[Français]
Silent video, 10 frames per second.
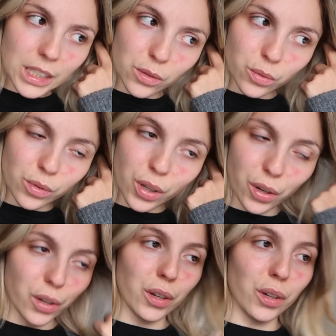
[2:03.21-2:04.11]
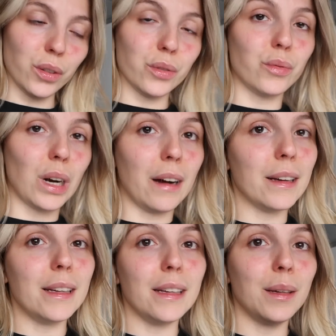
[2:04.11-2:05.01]
Donc voilà,
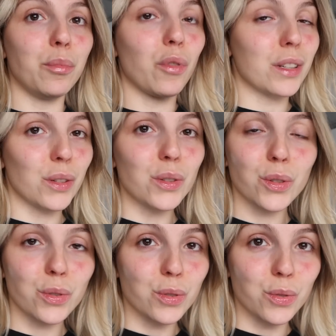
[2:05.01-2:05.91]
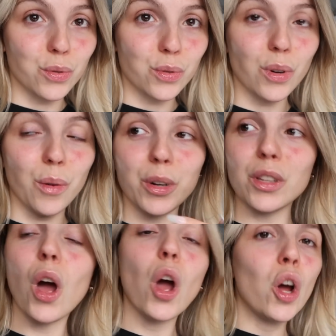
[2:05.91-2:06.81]
et l'instant je suis toujours en
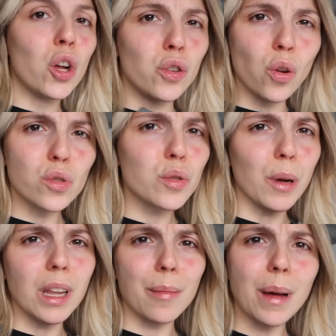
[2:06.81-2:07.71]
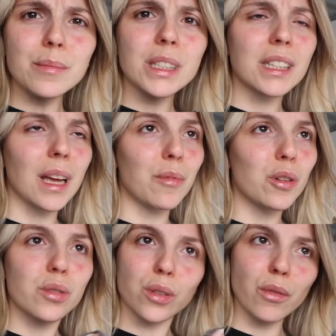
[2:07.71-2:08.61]
mode non je prendrai pas de
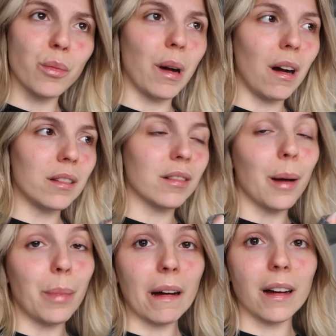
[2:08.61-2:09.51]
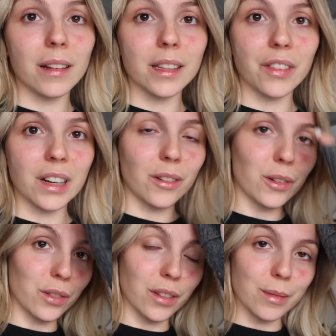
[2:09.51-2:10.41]
médicaments, je n'en veux pas, donc à part un dafalgan
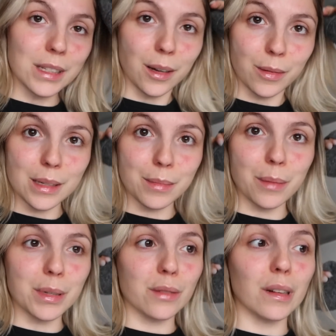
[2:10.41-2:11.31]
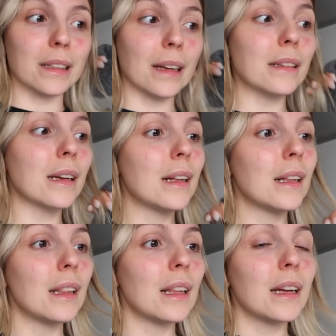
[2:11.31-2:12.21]
quand vraiment ça commence à me taper sur la tête,
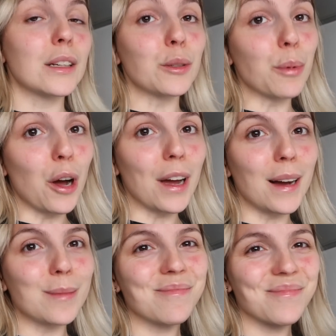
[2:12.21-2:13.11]
je ne prends rien.